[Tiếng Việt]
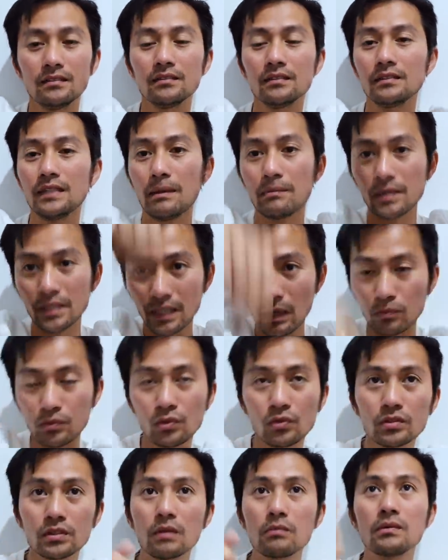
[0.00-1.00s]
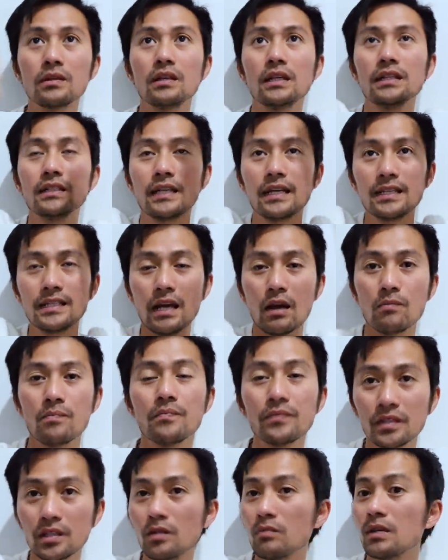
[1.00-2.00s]
cắm cái cọc xuống, xong rồi lấy cây vọng
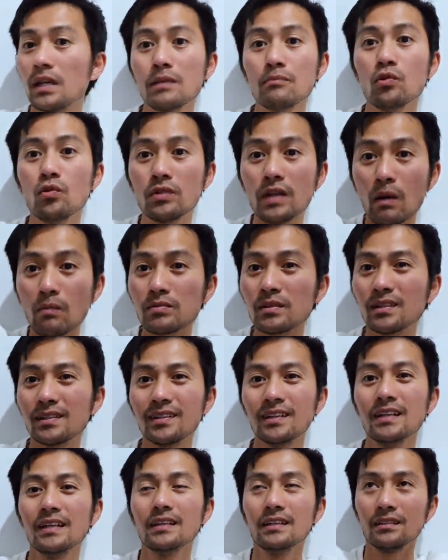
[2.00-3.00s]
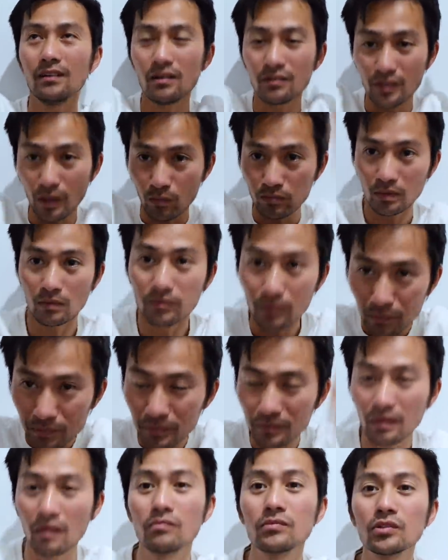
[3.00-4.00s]
chứ không có lấy búa đóng nha, đó vọng vọng
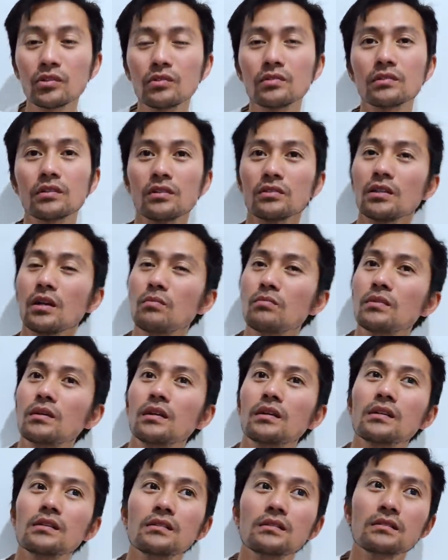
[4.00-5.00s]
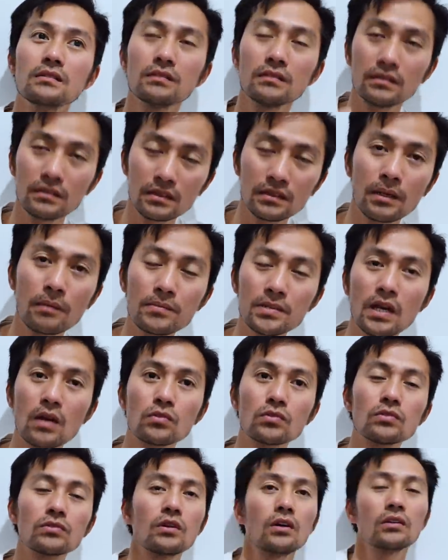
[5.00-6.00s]
vọng vọng xuống, rồi xong rồi đấm sau
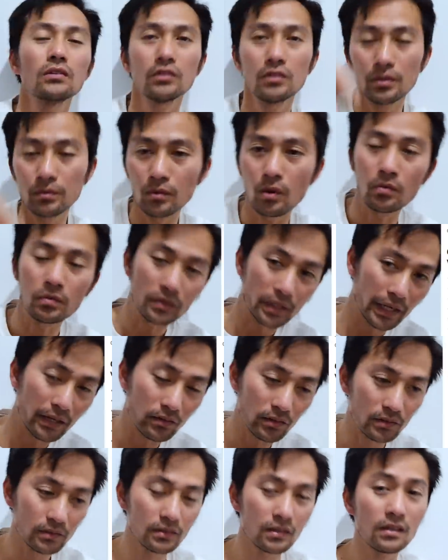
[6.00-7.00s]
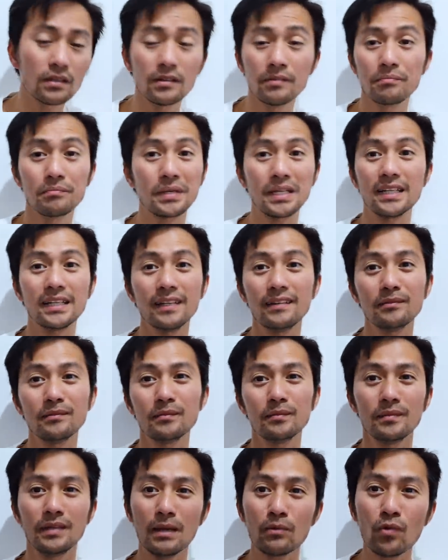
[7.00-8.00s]
xuống, rồi cuối cùng kéo đến đó. Mấy cái này
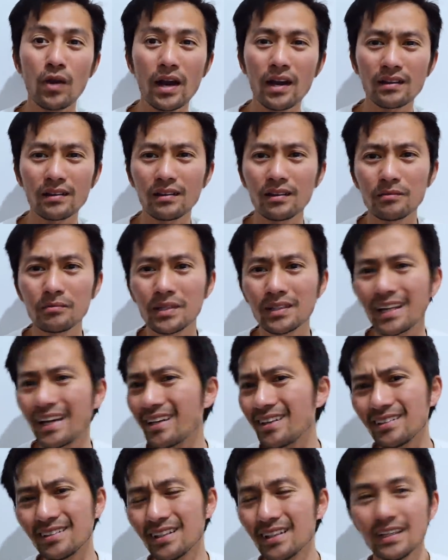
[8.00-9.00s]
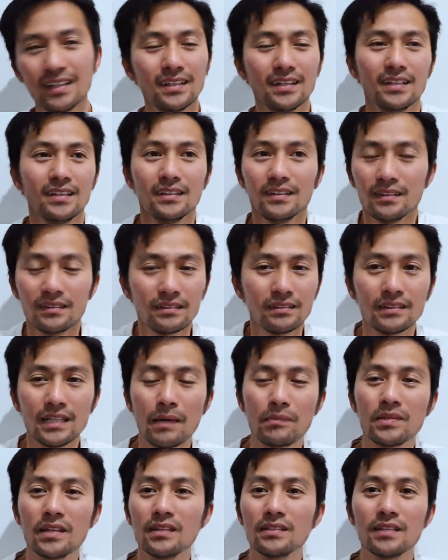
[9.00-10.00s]
làm quá hết rồi, mình thấy
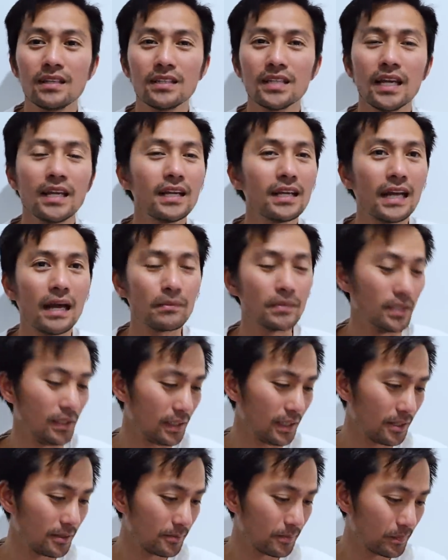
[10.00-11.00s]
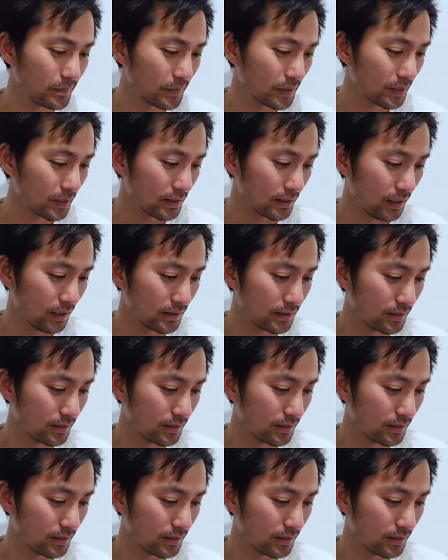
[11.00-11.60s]
nam nhi chi chỉ là làm được à. Rồi